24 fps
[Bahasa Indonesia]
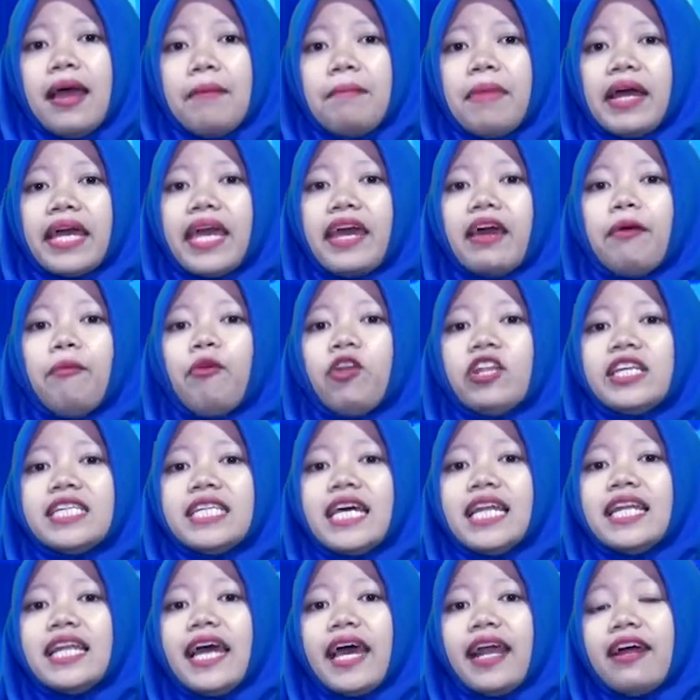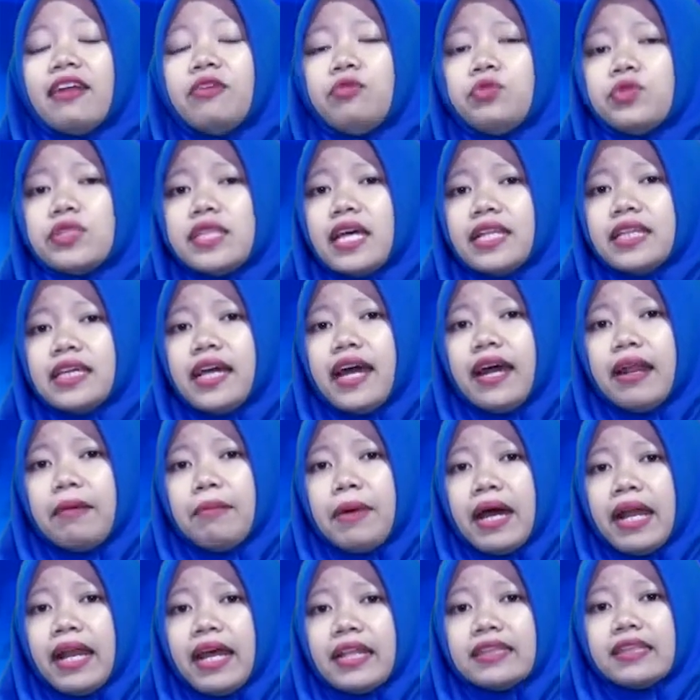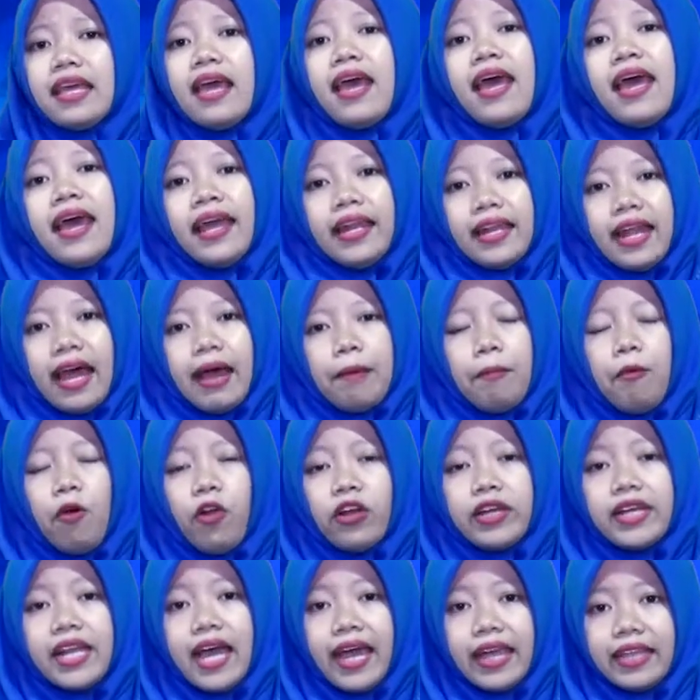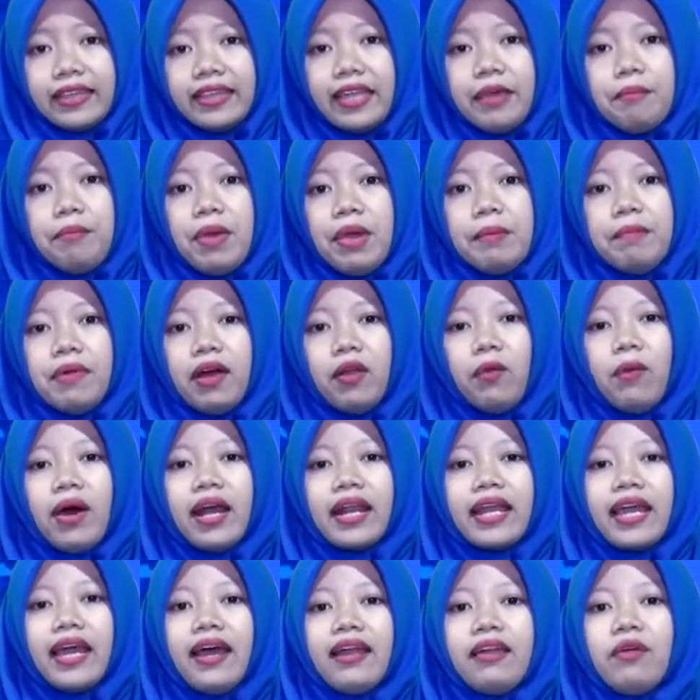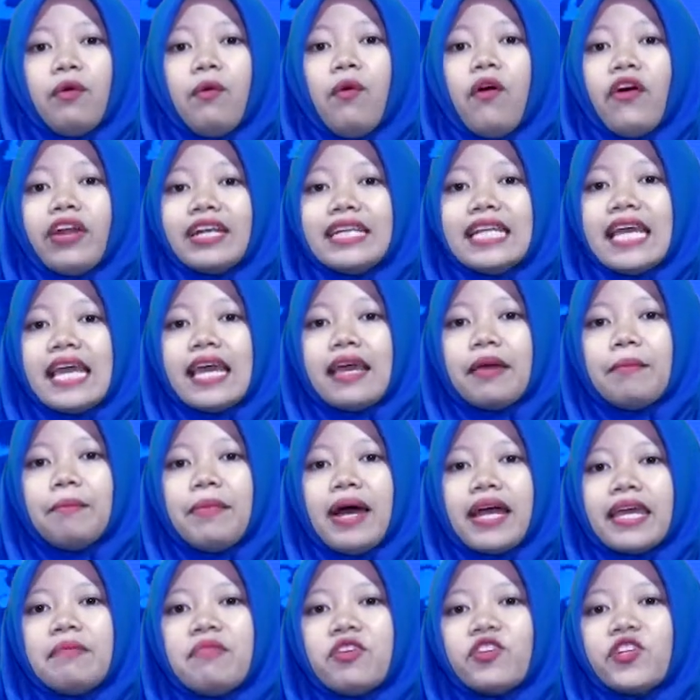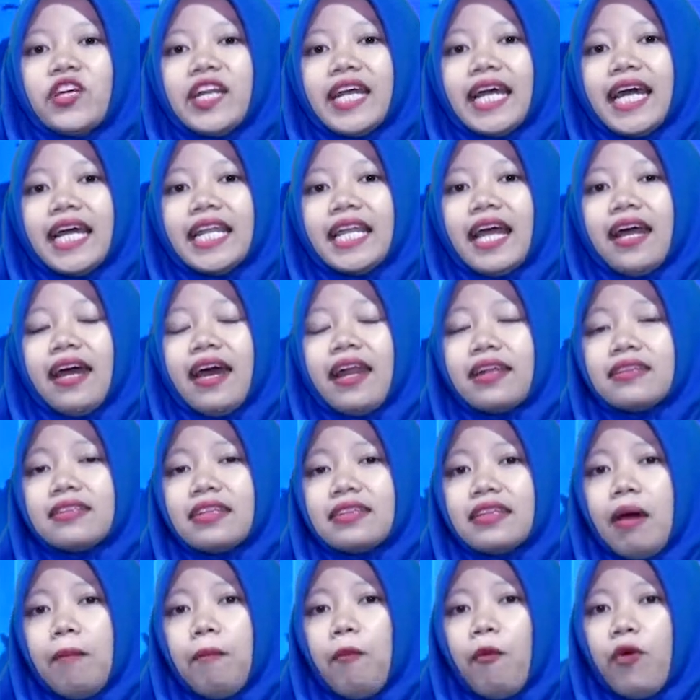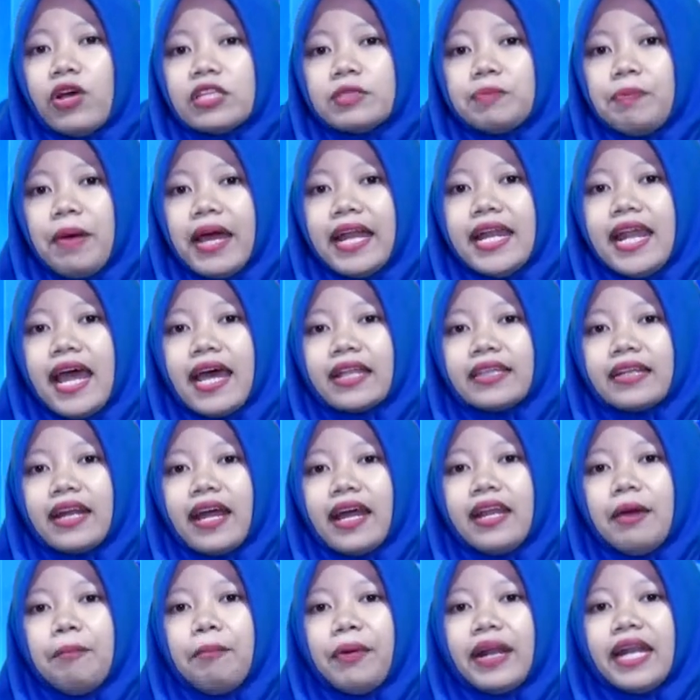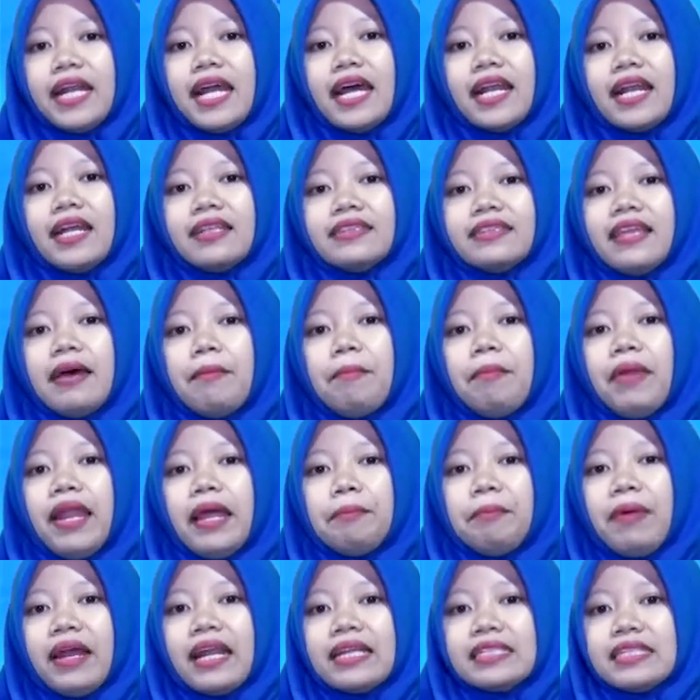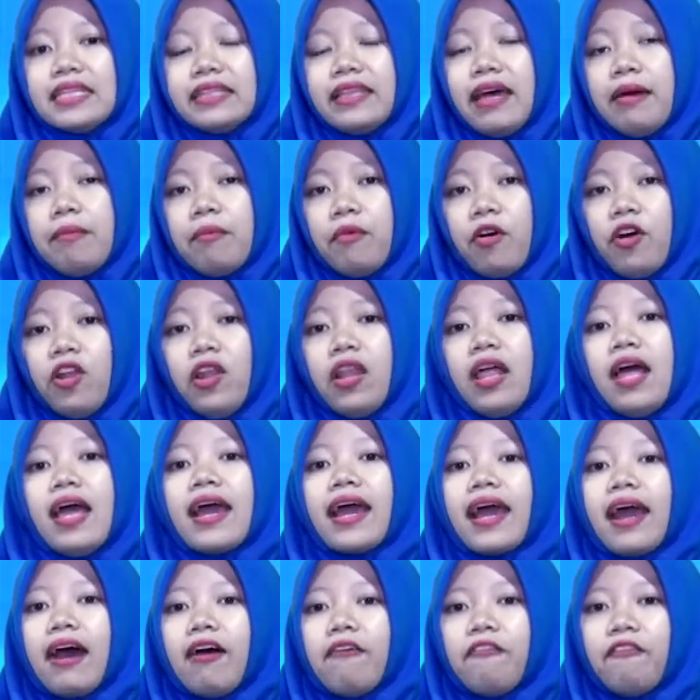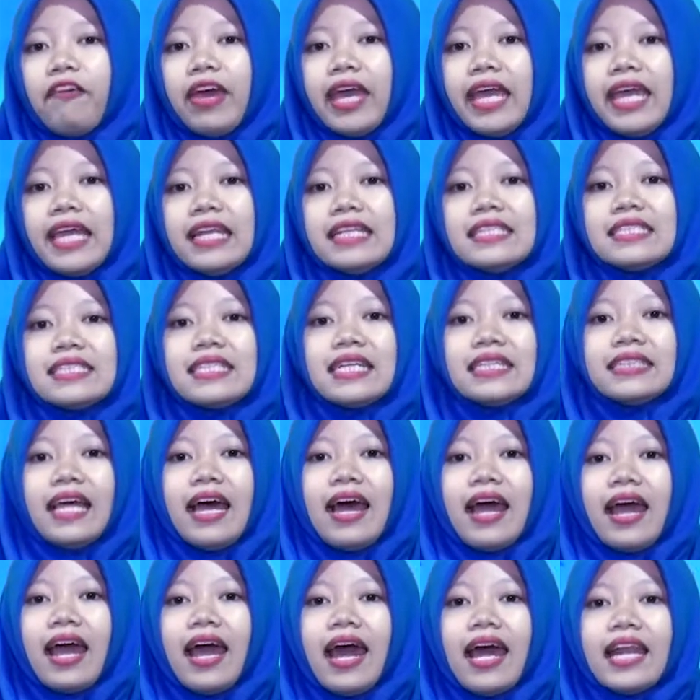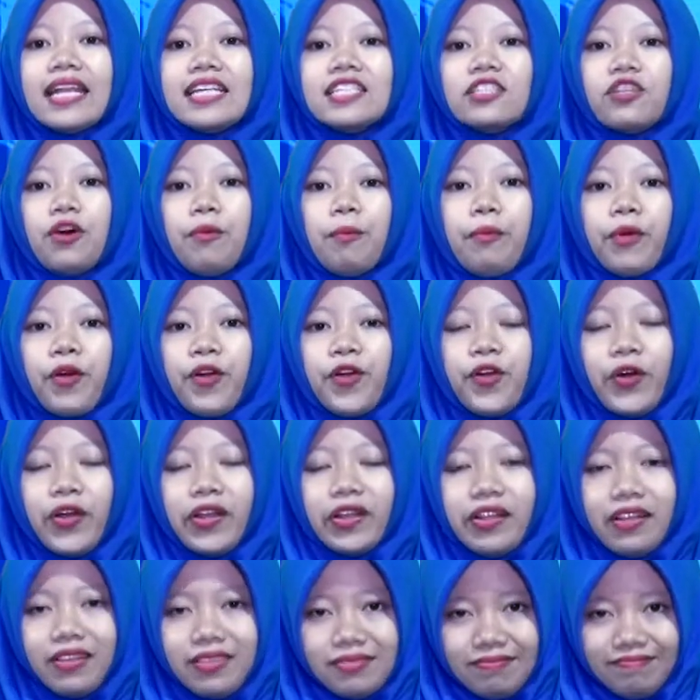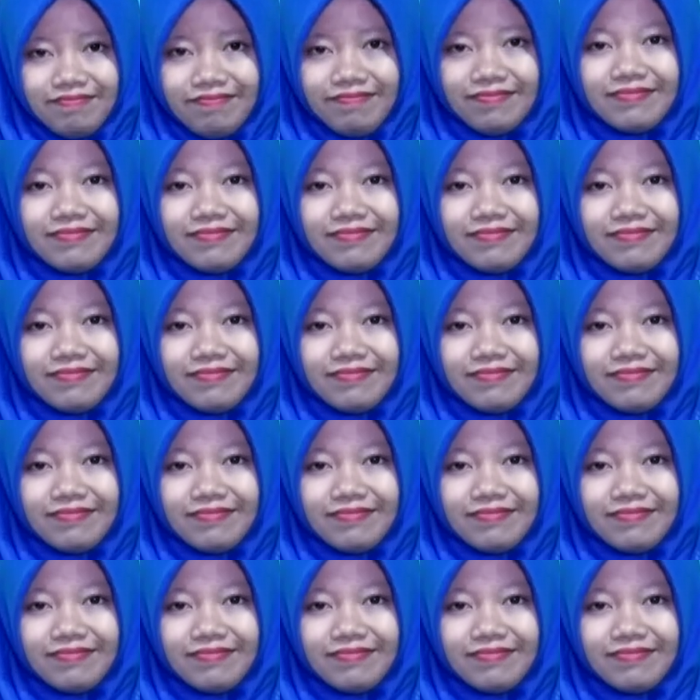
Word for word: bagi kepolisian daerah Nusa Tenggara Barat. Nah, Polda NTB mengeluarkan warning bagi masyarakat agar tetap waspada terhadap peredaran tablet paracetamol, kafein, serta karisoprodol.